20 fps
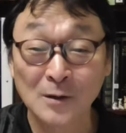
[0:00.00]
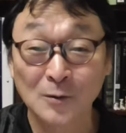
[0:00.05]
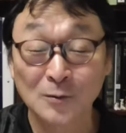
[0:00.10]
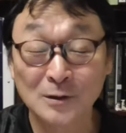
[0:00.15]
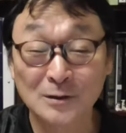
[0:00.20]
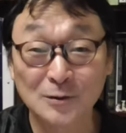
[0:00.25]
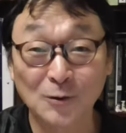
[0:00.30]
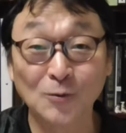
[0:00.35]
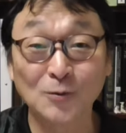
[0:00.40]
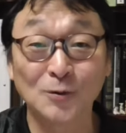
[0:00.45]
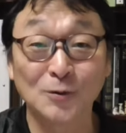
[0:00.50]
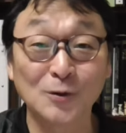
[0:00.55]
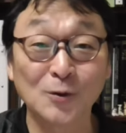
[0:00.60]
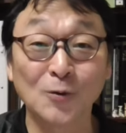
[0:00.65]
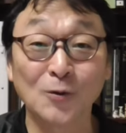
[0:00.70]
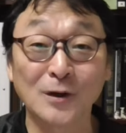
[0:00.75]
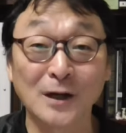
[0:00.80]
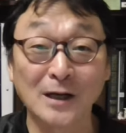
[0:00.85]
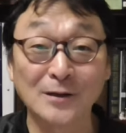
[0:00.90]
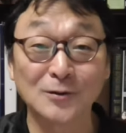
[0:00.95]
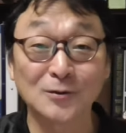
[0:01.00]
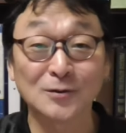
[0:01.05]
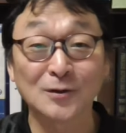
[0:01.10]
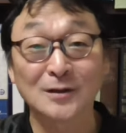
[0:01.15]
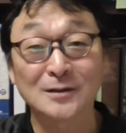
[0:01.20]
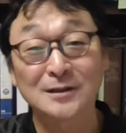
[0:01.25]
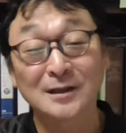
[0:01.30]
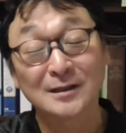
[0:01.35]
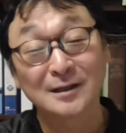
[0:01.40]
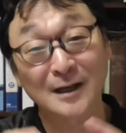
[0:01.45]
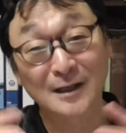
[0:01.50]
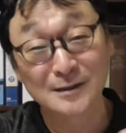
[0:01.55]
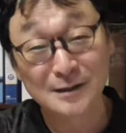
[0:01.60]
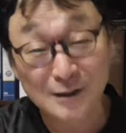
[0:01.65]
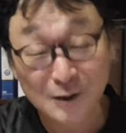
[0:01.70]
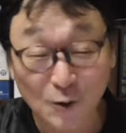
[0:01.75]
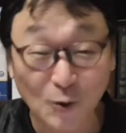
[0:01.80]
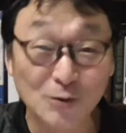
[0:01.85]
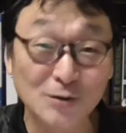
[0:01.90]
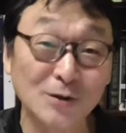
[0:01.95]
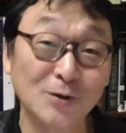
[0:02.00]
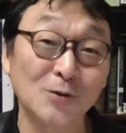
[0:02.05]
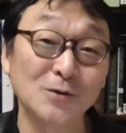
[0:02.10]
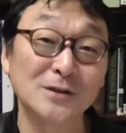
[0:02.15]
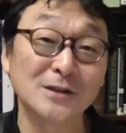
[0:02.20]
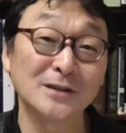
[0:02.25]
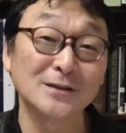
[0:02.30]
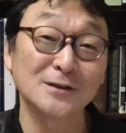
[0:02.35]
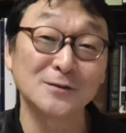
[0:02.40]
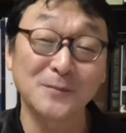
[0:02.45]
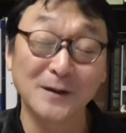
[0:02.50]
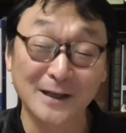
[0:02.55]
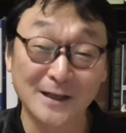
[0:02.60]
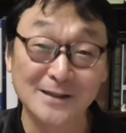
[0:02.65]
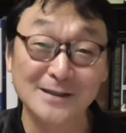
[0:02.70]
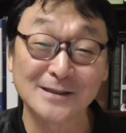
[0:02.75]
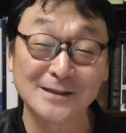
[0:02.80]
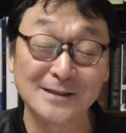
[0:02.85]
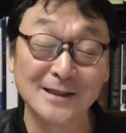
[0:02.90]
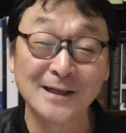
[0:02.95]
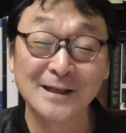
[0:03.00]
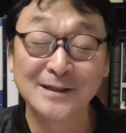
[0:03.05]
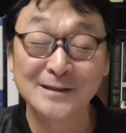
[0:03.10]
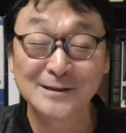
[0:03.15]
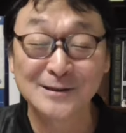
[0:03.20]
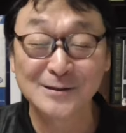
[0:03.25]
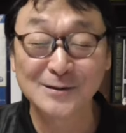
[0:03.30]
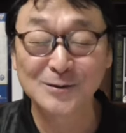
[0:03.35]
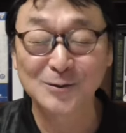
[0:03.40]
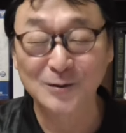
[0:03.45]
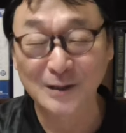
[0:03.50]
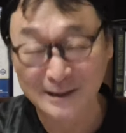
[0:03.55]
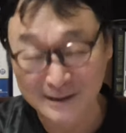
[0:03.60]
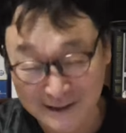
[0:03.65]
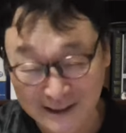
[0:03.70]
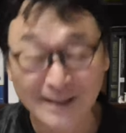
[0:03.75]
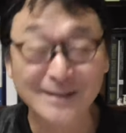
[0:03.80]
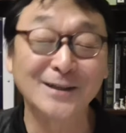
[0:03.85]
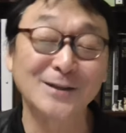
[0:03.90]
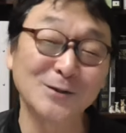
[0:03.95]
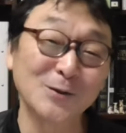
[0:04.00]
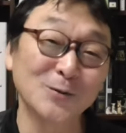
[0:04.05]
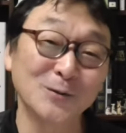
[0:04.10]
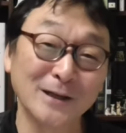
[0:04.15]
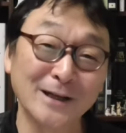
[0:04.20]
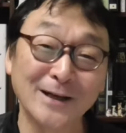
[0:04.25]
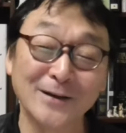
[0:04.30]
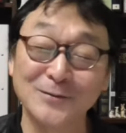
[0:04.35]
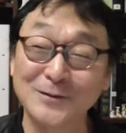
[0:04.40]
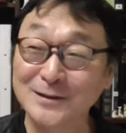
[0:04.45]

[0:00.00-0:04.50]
で、そこの教会の人たちがなんかニコニコして素晴らしい人たちなんでしょうね。